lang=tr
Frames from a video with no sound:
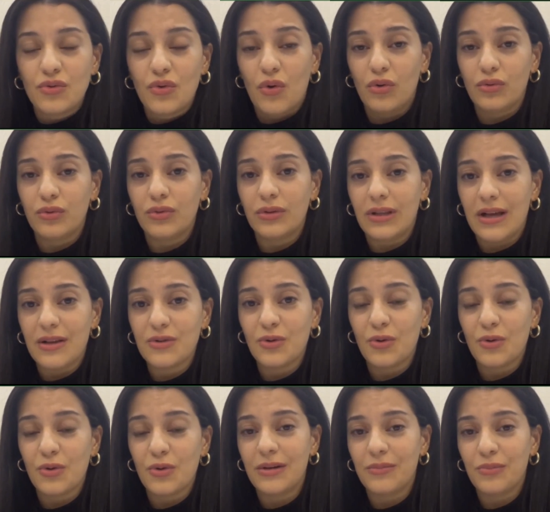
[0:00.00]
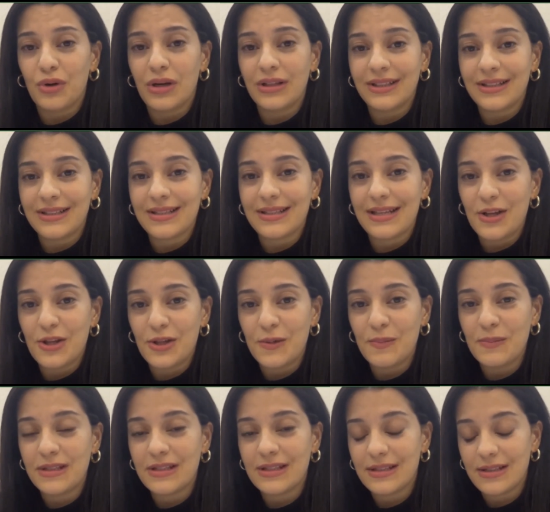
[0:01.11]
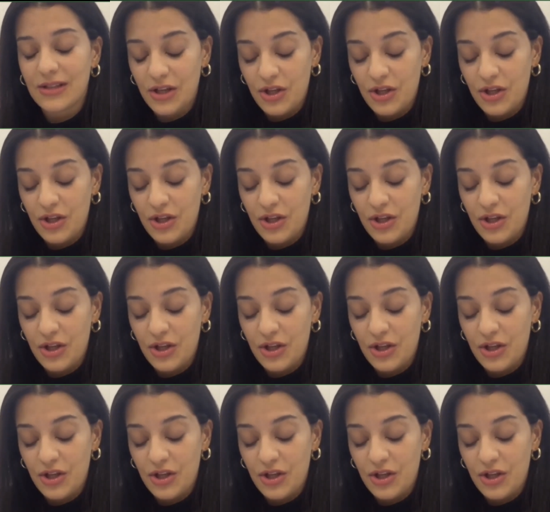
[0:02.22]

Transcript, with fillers: olduktan sonra bu alanı seçtiğim için